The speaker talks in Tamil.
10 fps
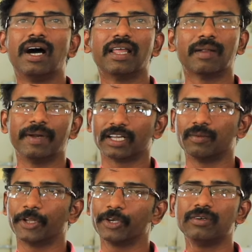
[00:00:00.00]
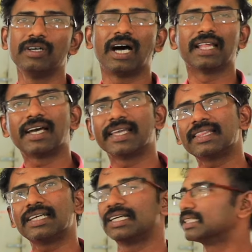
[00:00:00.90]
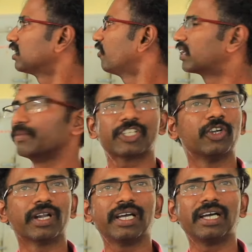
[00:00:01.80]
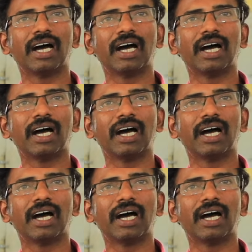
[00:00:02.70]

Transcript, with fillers: இதில் நம்ம எடுக்க முடியும் அதுதான் இந்த சாஃப்டி மிஷினோட